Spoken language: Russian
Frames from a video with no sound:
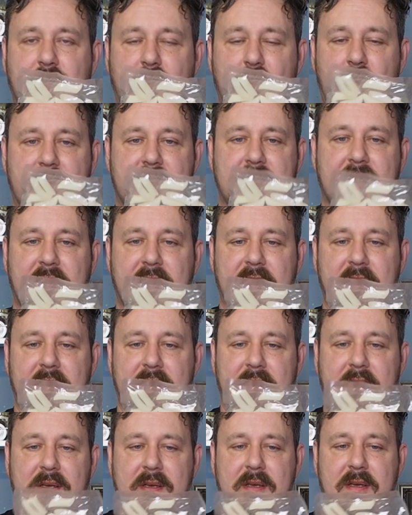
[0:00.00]
твердые
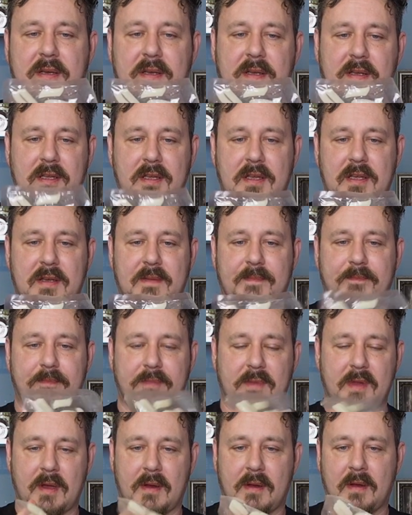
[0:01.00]
э, и
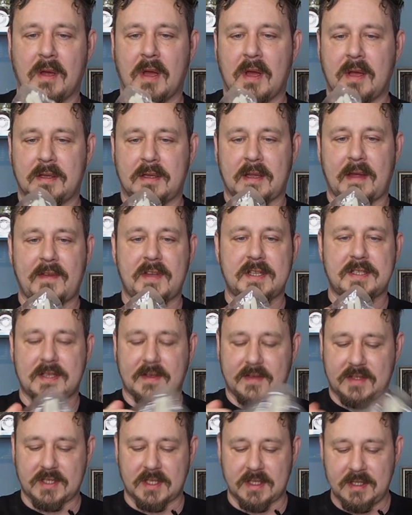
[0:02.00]
на вид
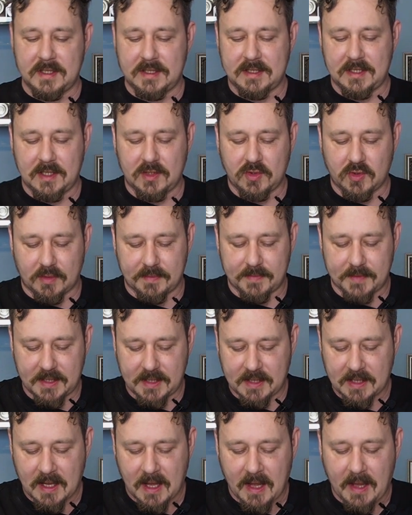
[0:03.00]
совершенно
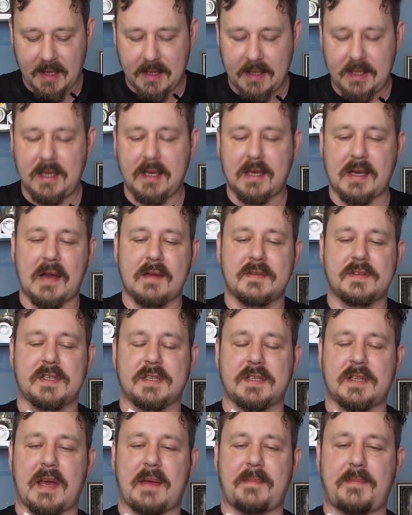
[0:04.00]
несъедобные. И, как
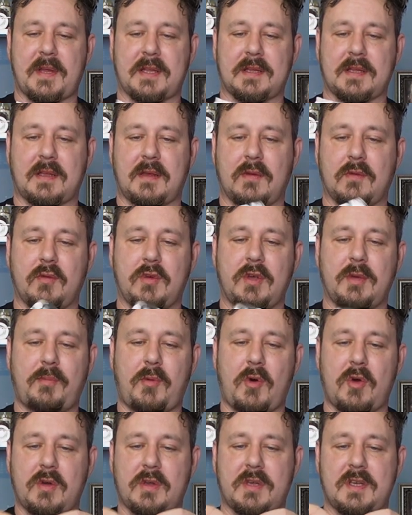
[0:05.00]
всегда, опять-таки, у
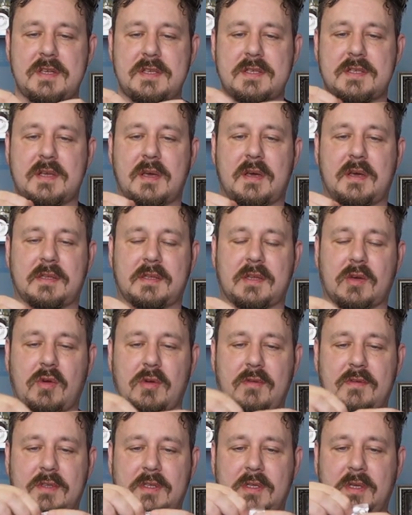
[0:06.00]
Япок есть э,
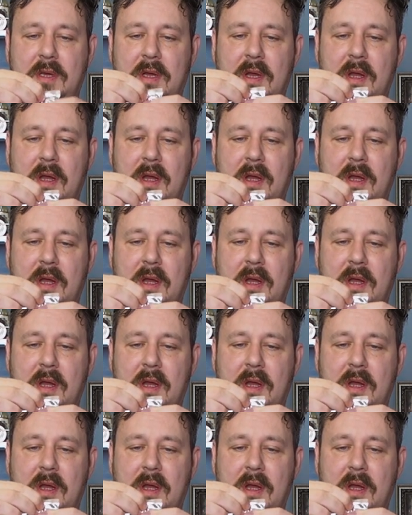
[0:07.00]
такой вот